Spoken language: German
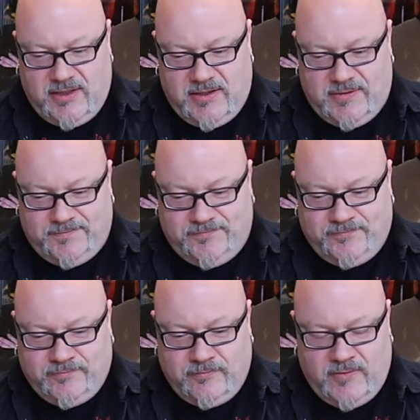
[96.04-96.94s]

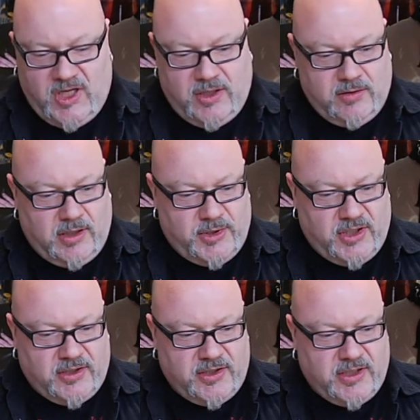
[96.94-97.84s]
ähm, nee, habe ich
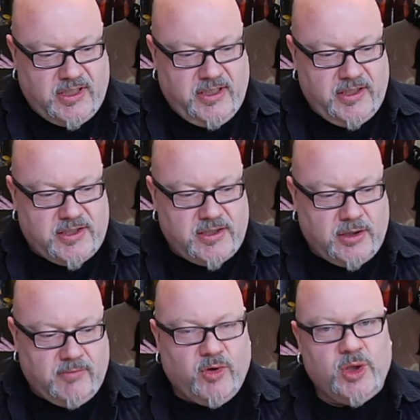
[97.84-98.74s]
eigentlich gar nicht.
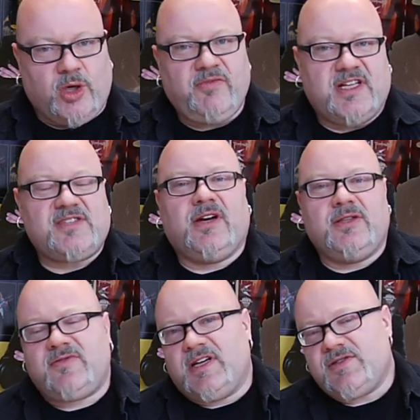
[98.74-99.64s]
Obwohl doch, wer 2
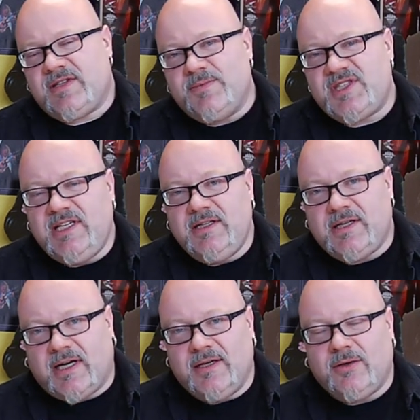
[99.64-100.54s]
und 2 zusammenziehen
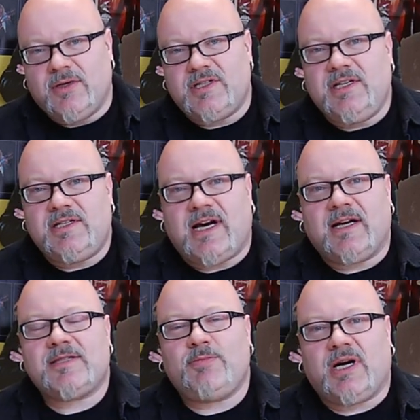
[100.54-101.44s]
kann und die
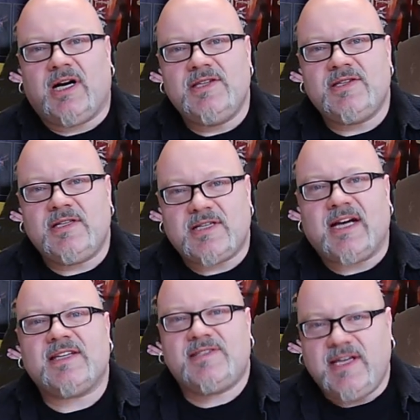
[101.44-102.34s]
Tagespreise, die
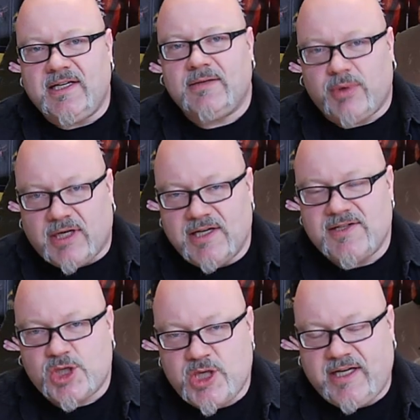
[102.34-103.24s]

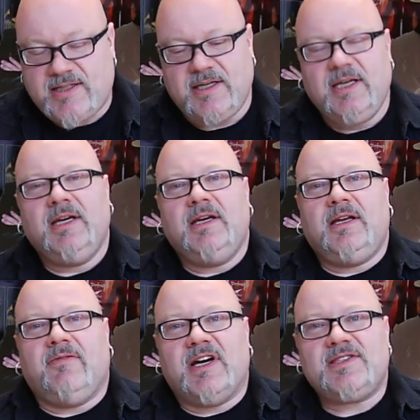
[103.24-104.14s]
Tagesticketpreise checkt,
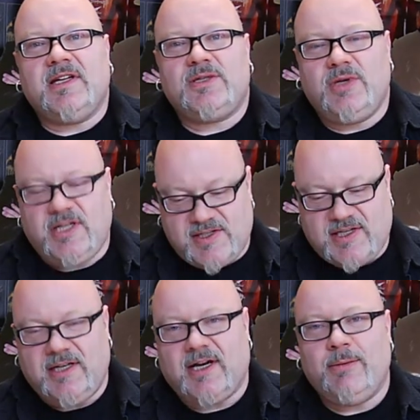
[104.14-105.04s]
der weiß natürlich, dass
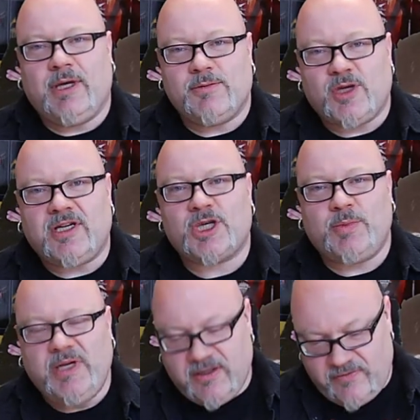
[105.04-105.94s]
King Diamond am Sonntag
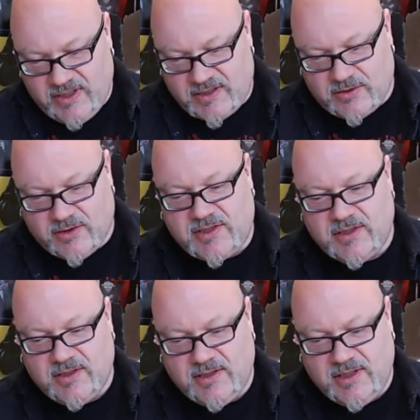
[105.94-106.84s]
spielen wird und
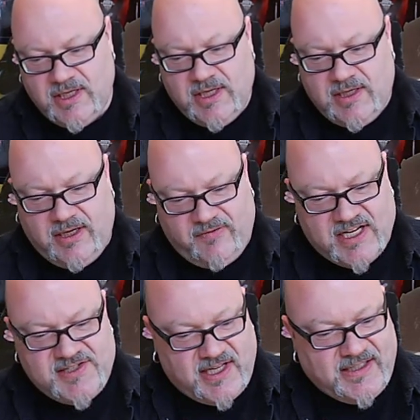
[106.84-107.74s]
äh, der
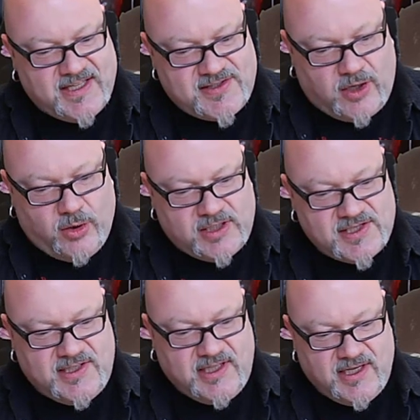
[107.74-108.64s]
weiß dann jetzt auch,
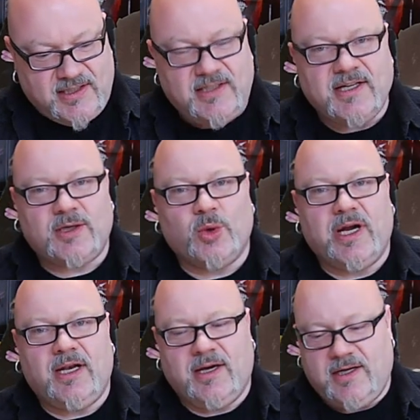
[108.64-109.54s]
dass DAD der
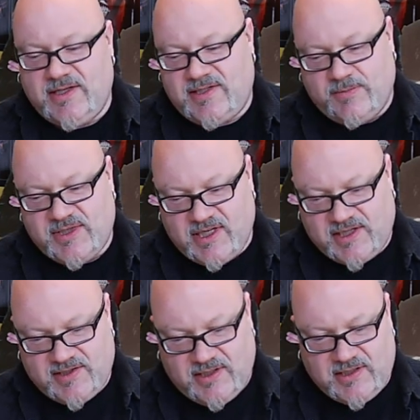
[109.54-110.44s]
Co-Headliner des
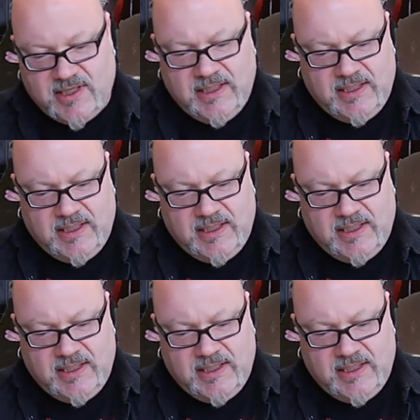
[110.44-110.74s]
Samstags sind.